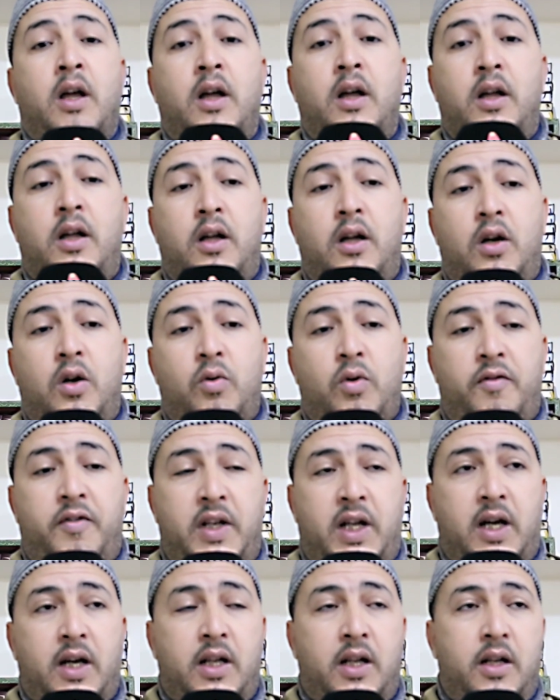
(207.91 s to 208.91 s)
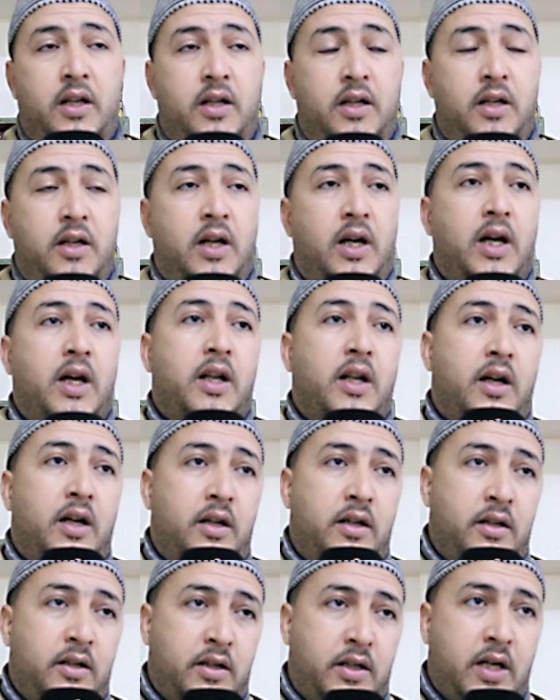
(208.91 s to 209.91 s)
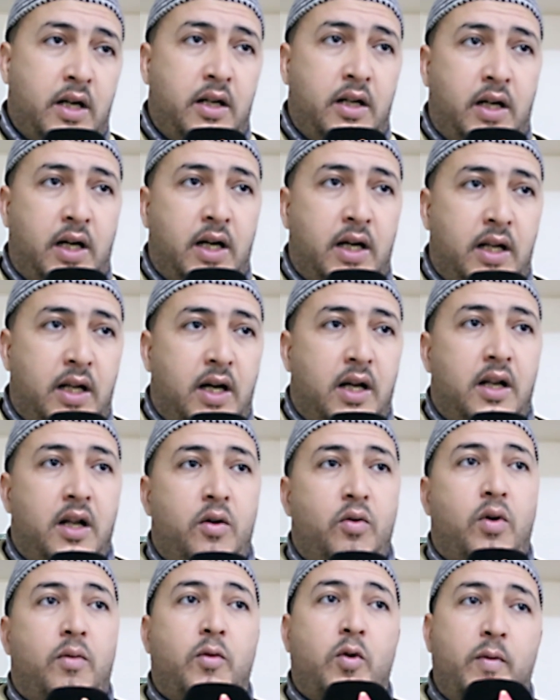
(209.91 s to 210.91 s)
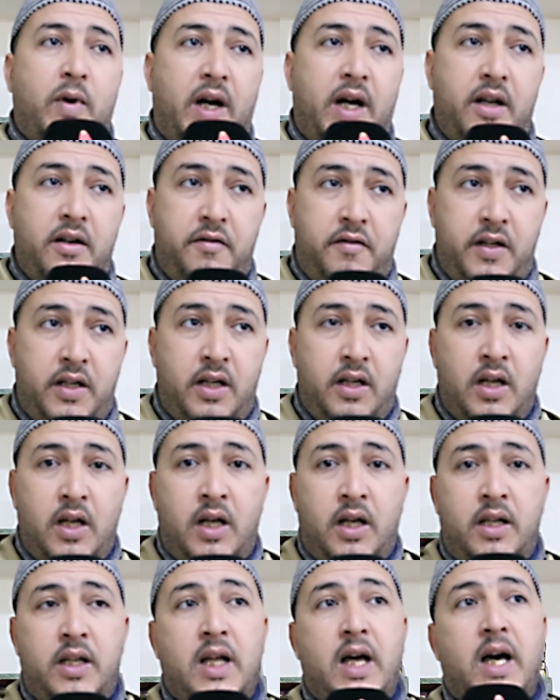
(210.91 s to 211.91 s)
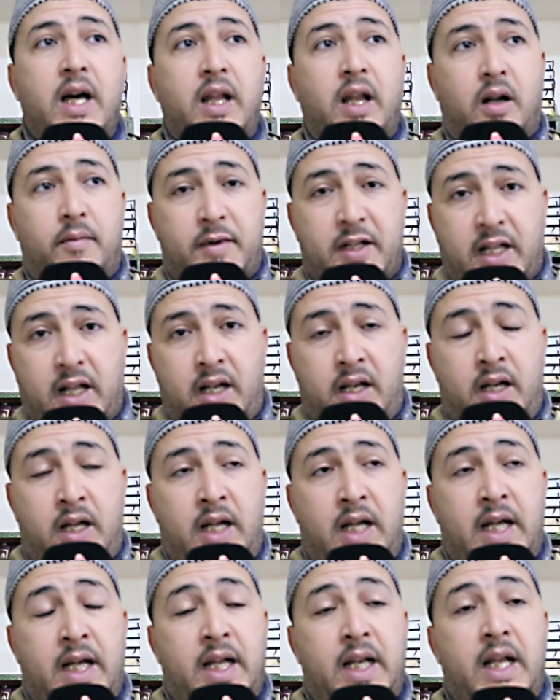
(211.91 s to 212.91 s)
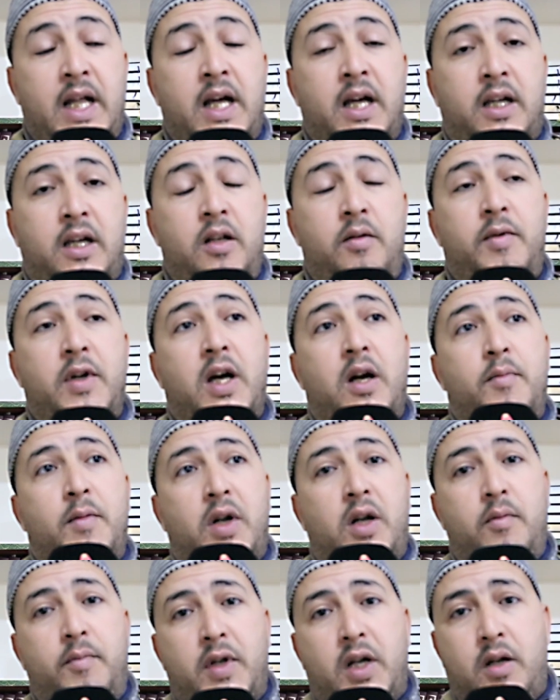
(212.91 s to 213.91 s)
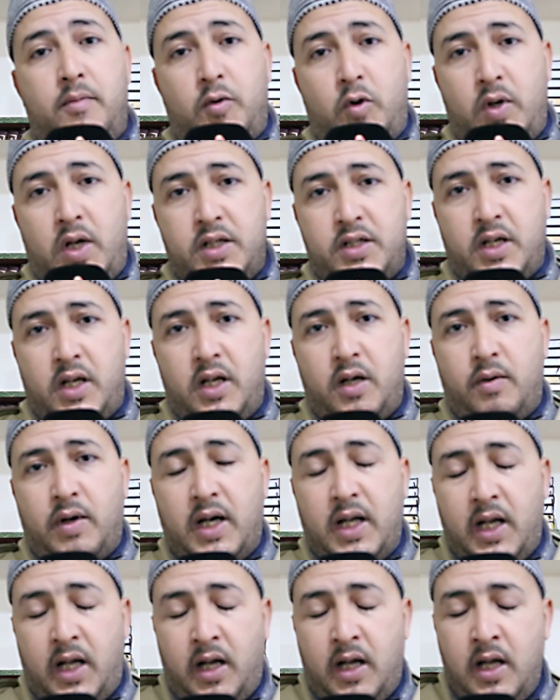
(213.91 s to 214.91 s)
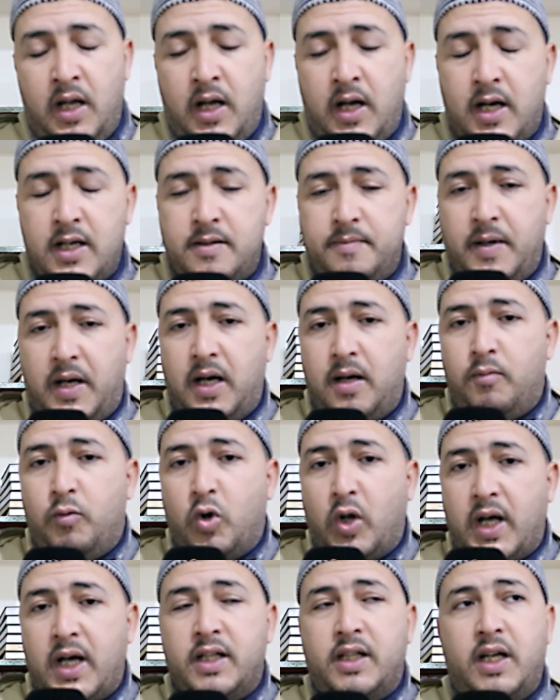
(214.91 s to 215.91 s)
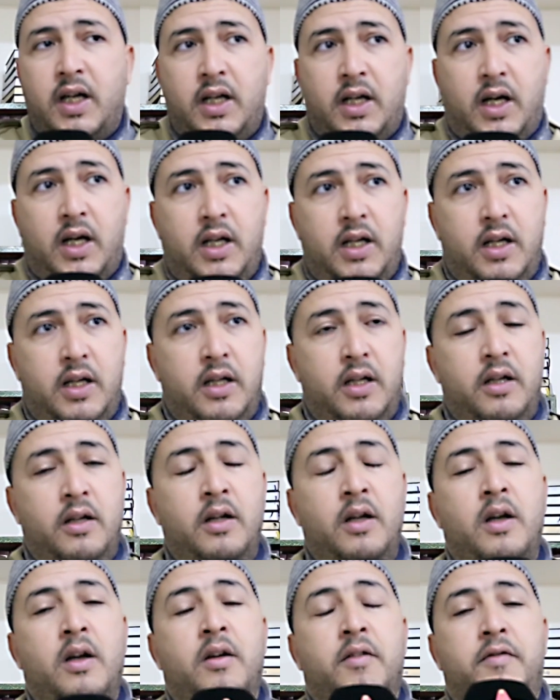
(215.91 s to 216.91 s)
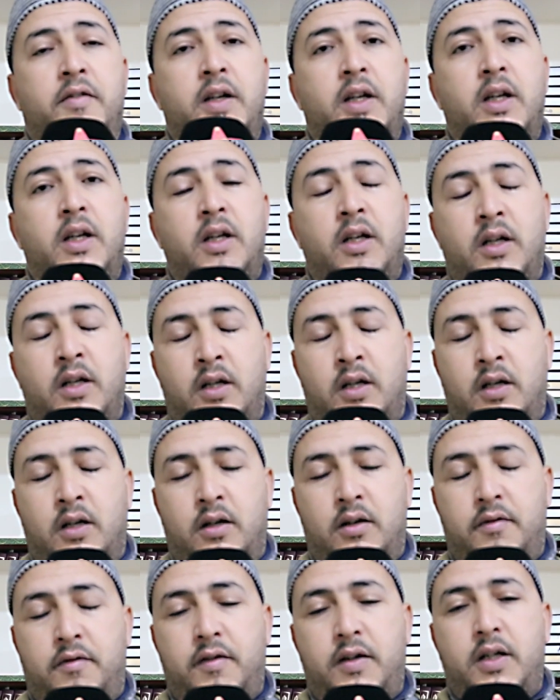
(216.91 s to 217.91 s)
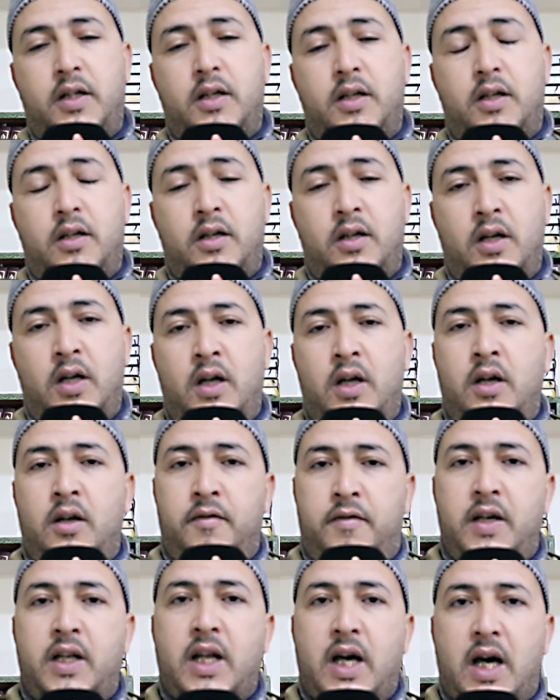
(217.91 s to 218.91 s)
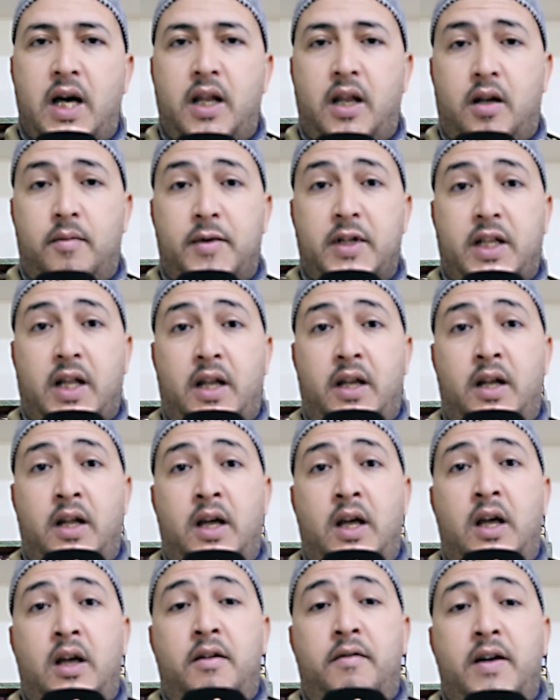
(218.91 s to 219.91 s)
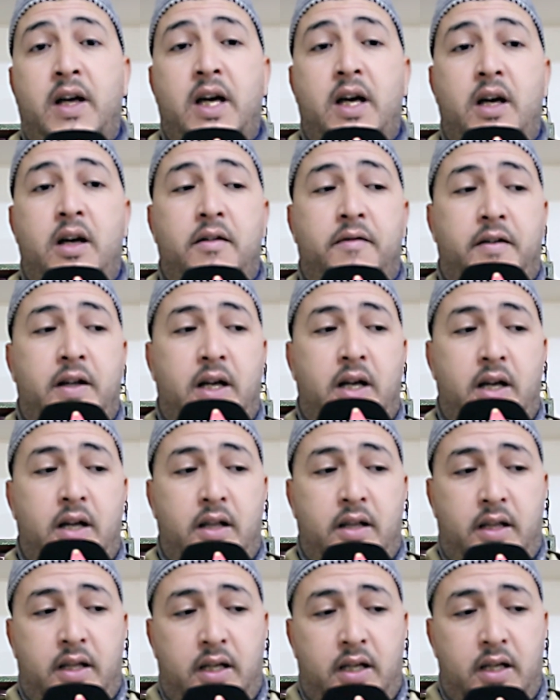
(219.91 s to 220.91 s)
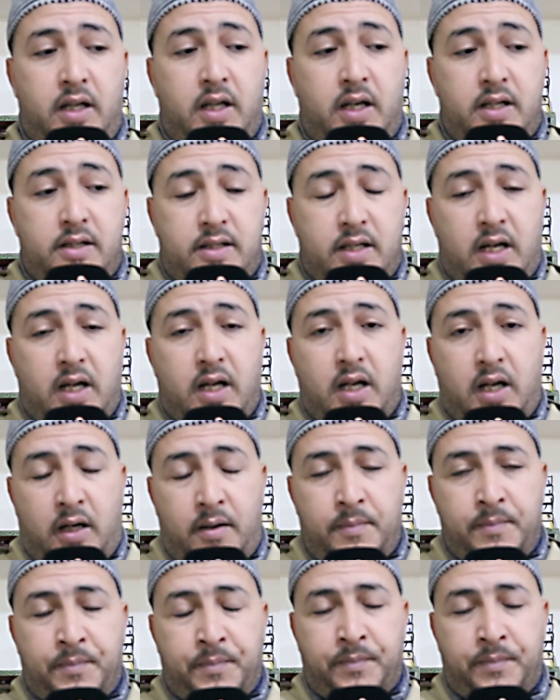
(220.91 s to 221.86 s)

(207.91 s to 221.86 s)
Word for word: آه، هو في الحلال حلا كان حلالا ومباحا في نهار رمضان لكن بأمر من المولى جل وعلا أصبح منقطعا عليه في في في نهار رمضان فه فهذه رسالة